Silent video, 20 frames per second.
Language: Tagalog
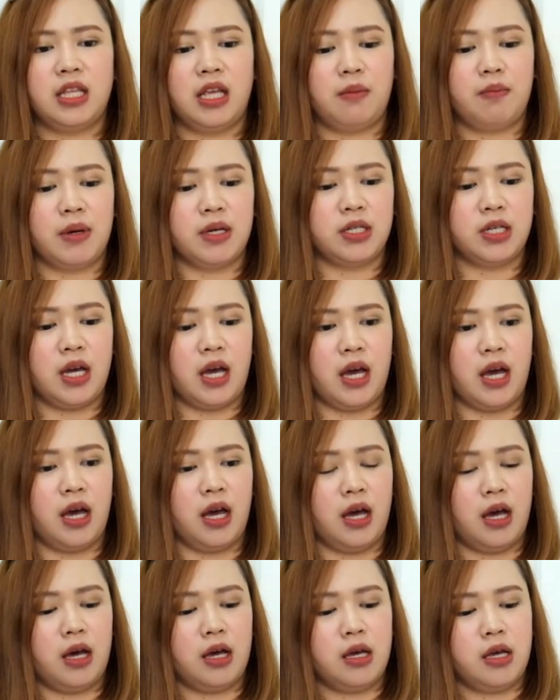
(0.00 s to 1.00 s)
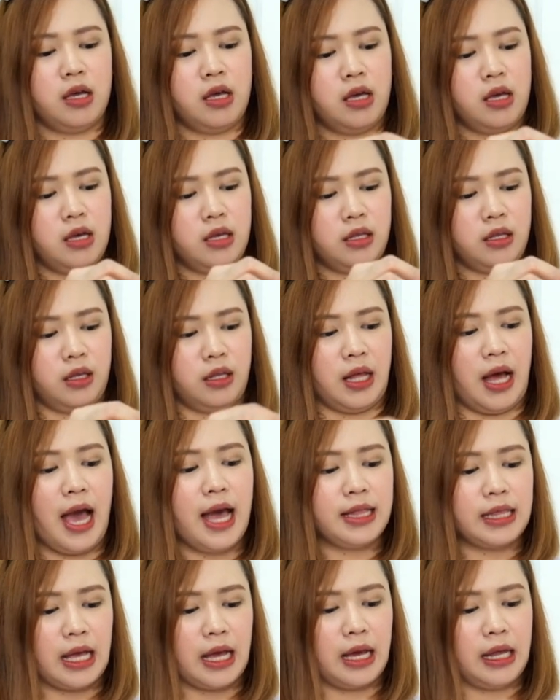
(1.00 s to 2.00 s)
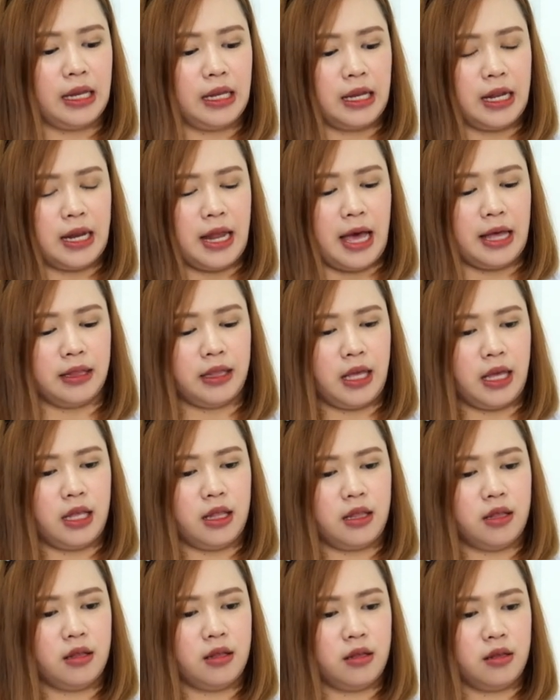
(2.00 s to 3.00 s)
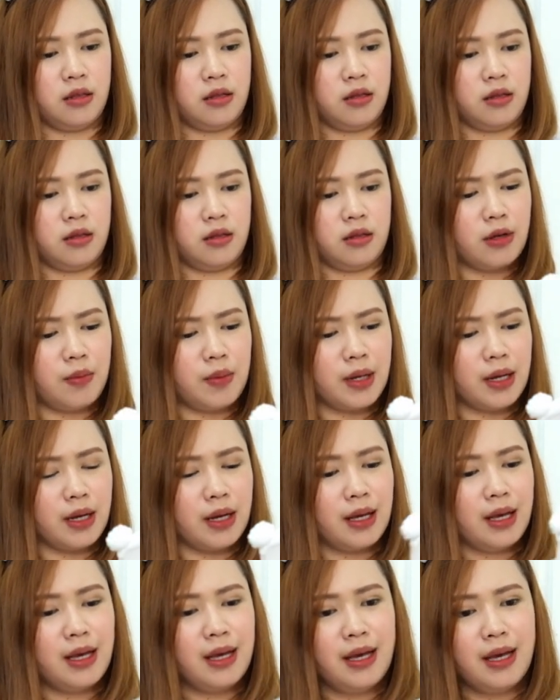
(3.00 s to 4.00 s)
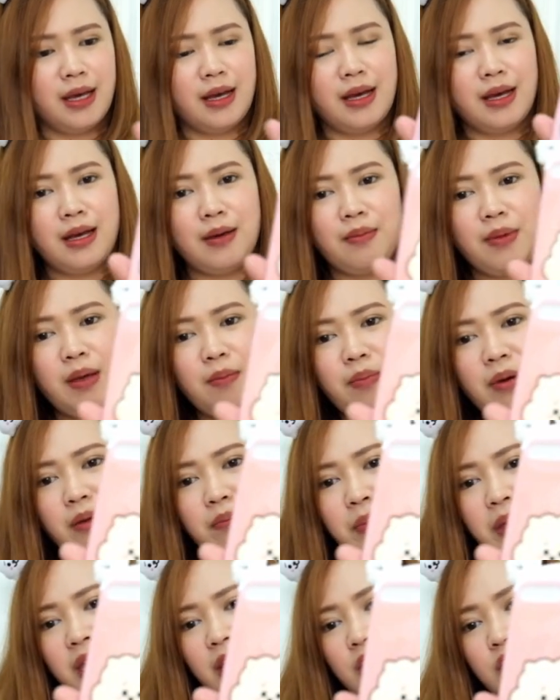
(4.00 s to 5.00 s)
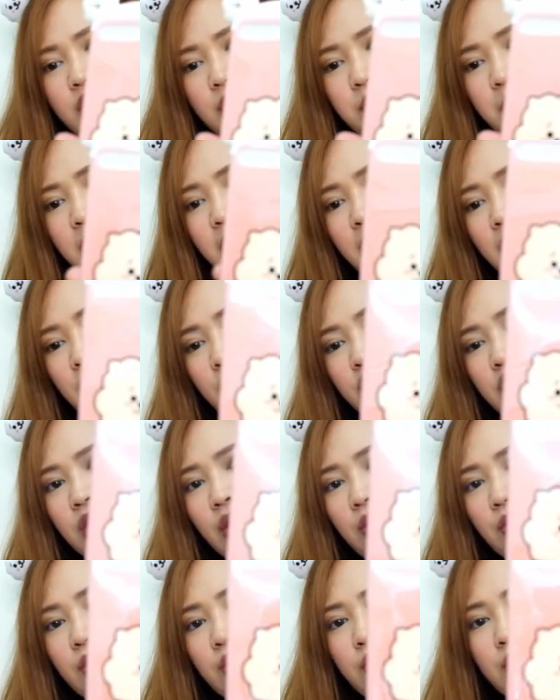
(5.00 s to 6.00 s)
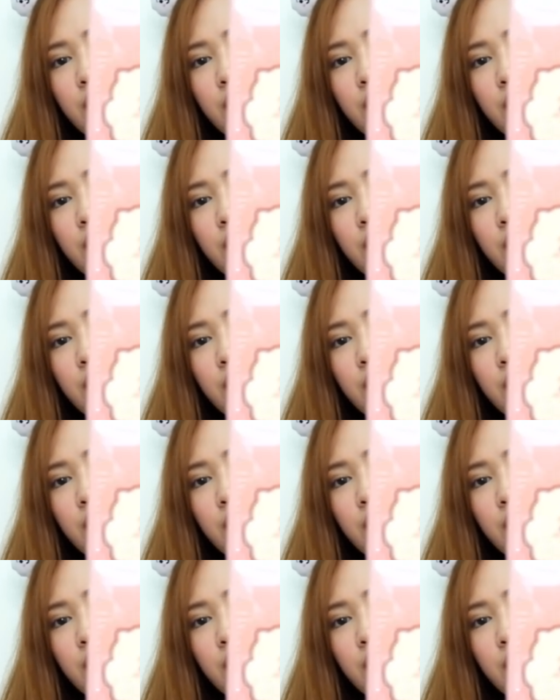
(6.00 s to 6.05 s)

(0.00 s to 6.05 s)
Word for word: pa siya ha. Kailangan, tanggalin na natin. Sobrang, may pinkish pinkish siya oh.